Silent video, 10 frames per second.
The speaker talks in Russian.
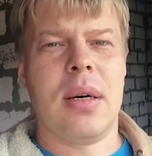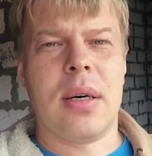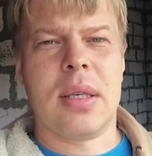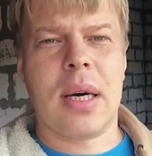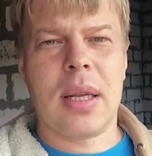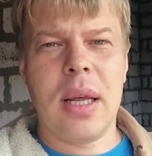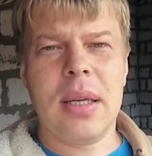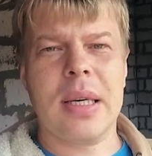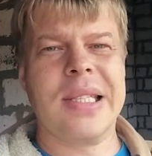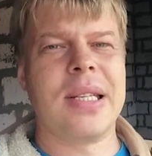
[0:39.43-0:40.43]
А,
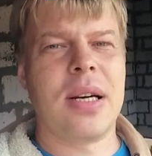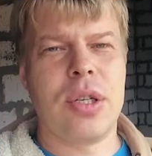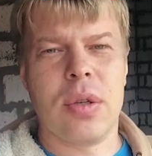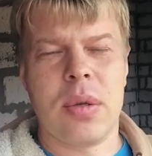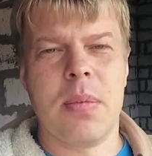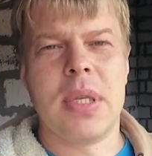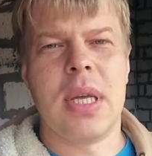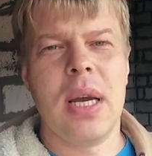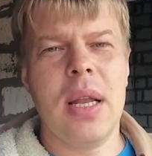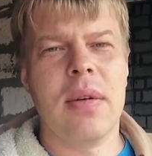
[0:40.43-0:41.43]
накладок с расчетом
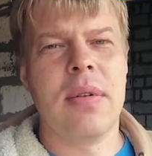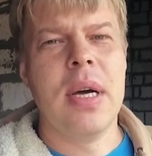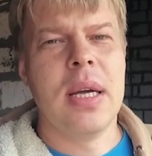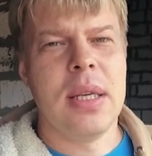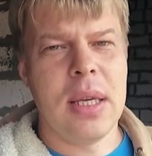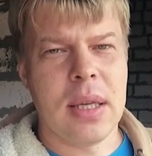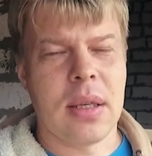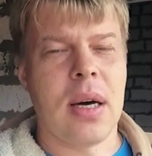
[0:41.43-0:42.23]
материалов нет,